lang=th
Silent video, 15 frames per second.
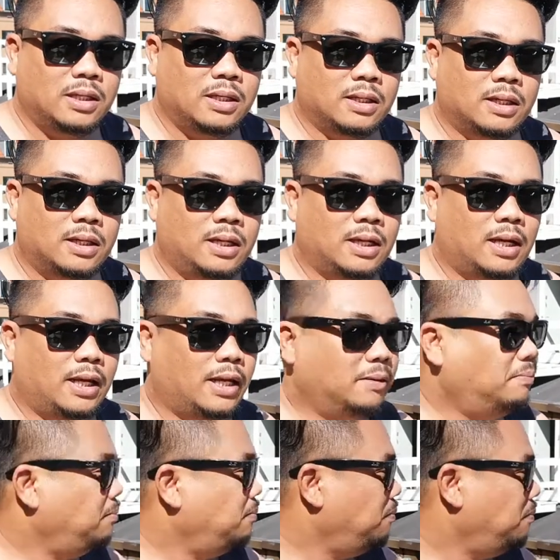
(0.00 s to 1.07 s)
เขาเรียกอะไรอ่ะ
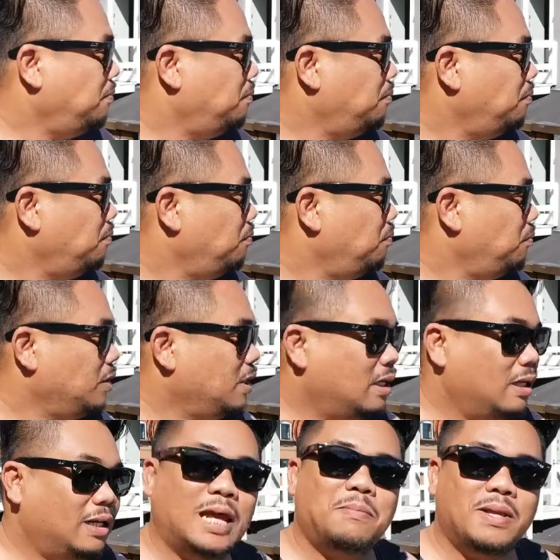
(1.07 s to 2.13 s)

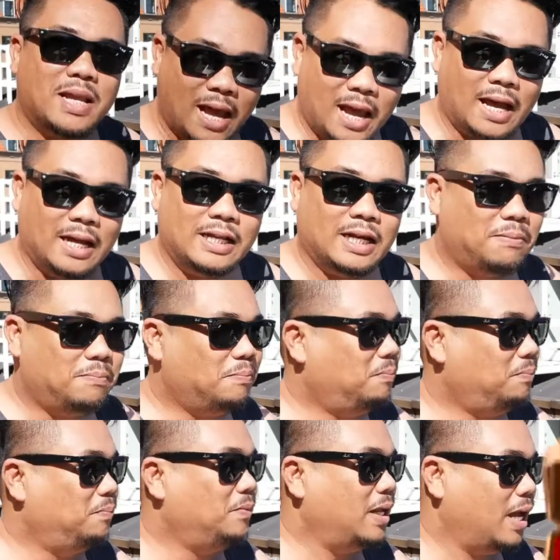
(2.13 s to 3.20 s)
ไร้ปัญหานะครับ
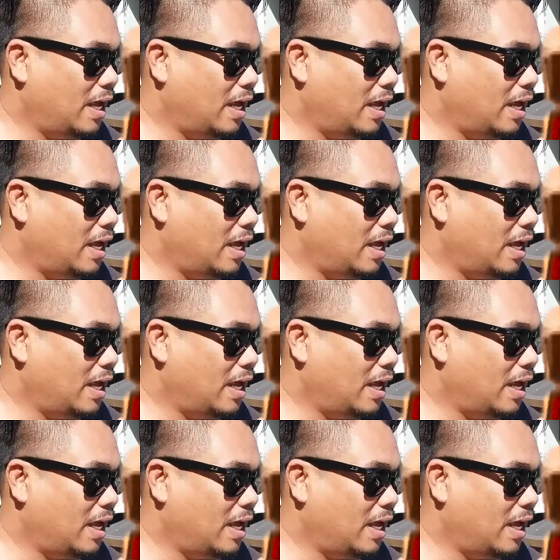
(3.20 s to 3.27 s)
นะ